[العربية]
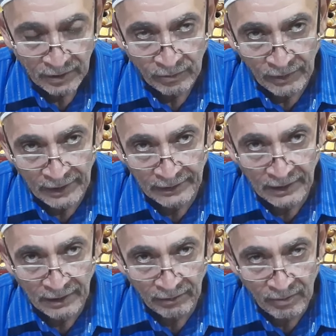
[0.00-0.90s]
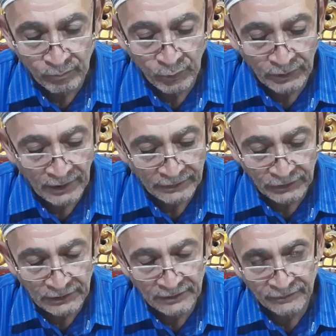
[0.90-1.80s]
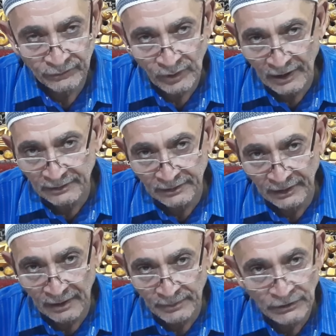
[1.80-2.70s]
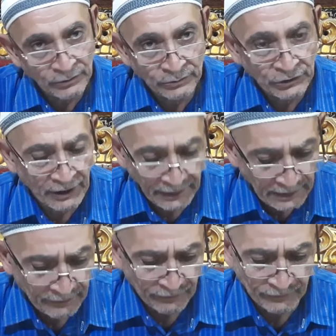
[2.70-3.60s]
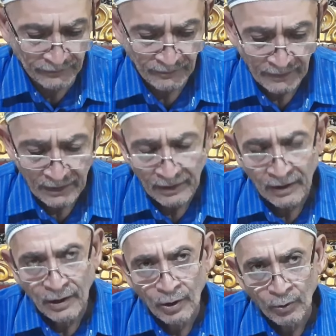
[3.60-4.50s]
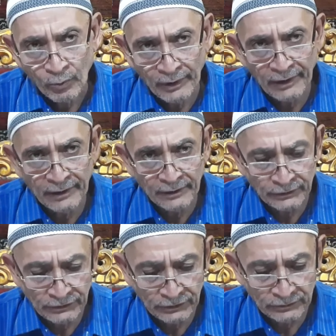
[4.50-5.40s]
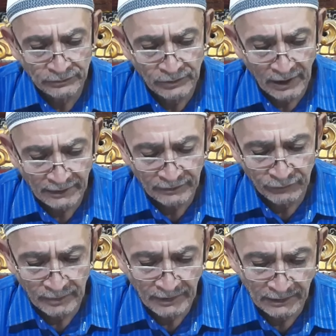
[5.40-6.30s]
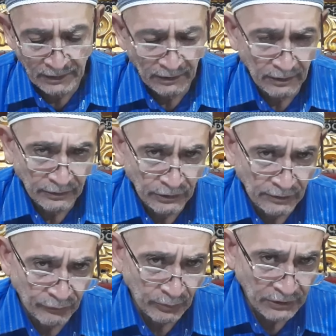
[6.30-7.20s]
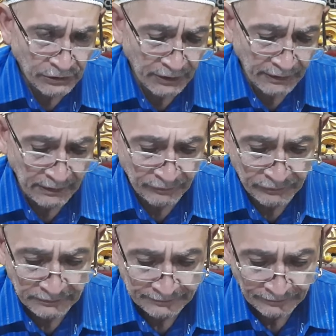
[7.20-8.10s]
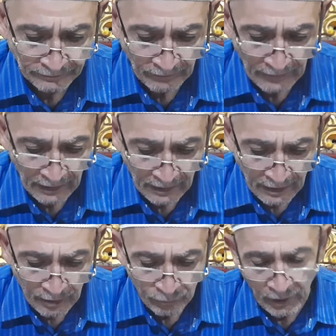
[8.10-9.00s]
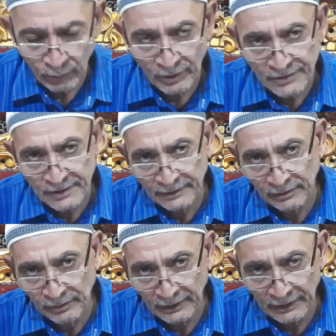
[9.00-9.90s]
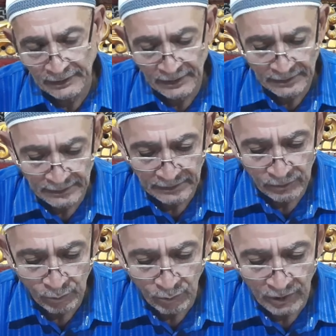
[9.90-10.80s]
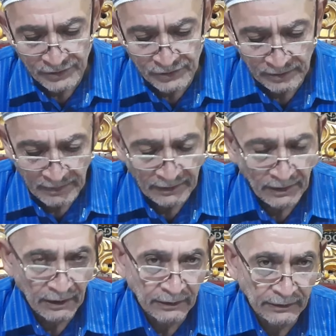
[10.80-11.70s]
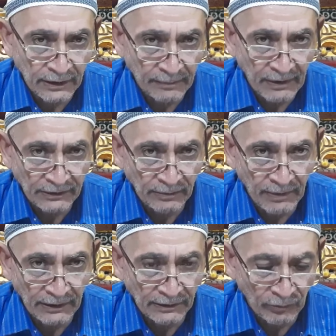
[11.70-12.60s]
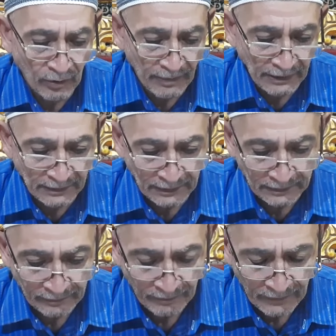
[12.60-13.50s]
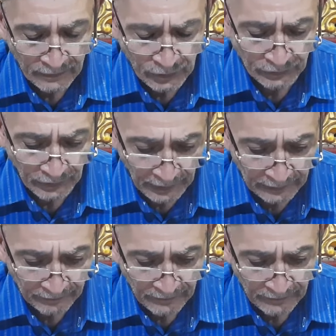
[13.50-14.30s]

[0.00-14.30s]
وأنا رب لطيف وأنت نبي شريف ولا يضيع الضعيف بين اللطيف والشريف فعوزتي وجلالي لأقسمن القيامة بيني وبينك شطرين